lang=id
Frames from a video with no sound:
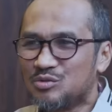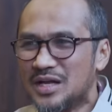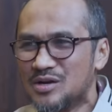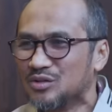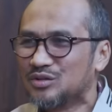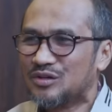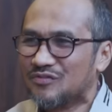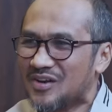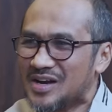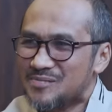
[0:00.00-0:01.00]
Sudah
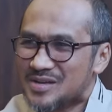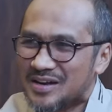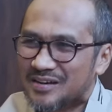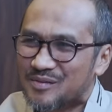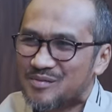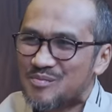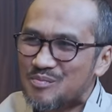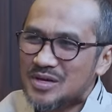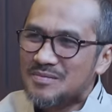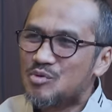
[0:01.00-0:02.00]
nonton film yang
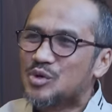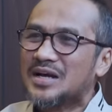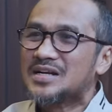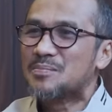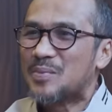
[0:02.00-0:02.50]
menimbulkan